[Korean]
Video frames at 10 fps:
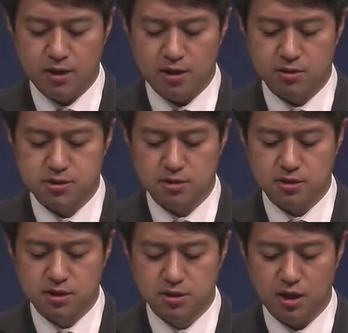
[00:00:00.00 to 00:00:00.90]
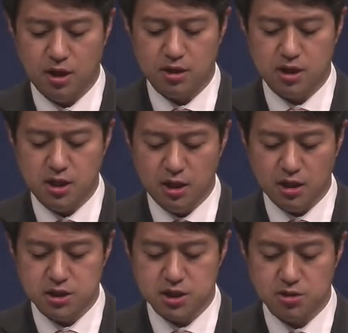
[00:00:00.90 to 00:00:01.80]
이것은 그들이
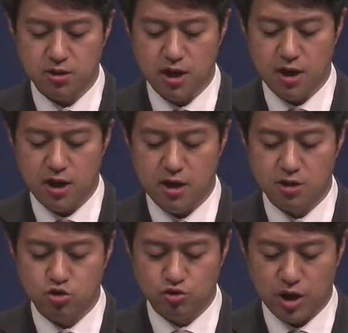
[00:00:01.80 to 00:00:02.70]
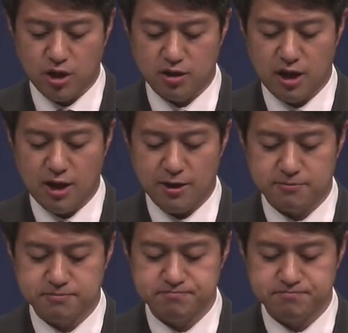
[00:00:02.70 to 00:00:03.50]
길이 지켜야 할 규례이다.